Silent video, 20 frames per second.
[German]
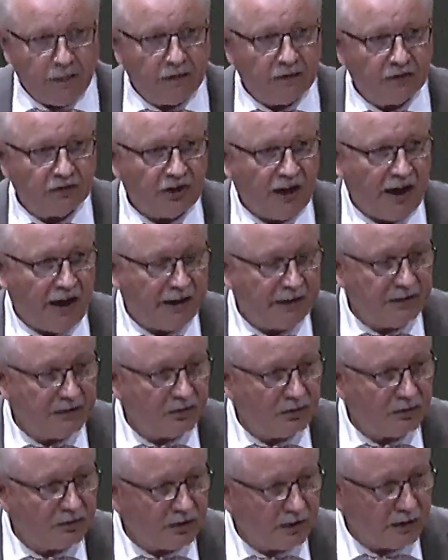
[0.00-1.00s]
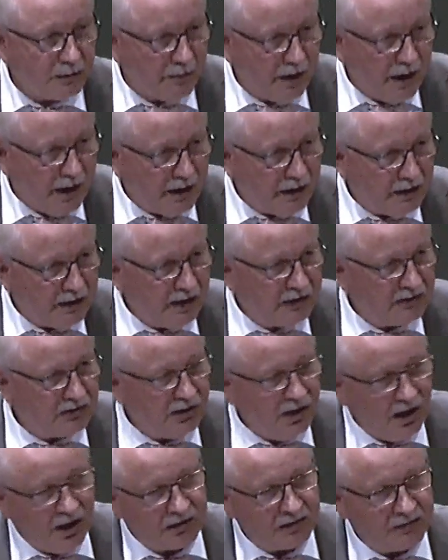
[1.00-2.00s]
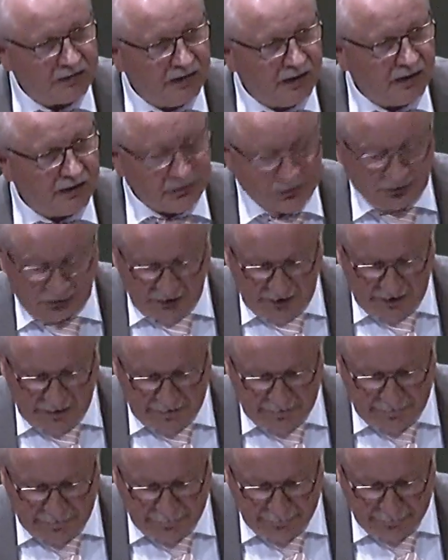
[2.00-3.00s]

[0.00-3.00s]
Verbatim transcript: scheint unsere Gemeinde ein Schlachtfeld zu sein.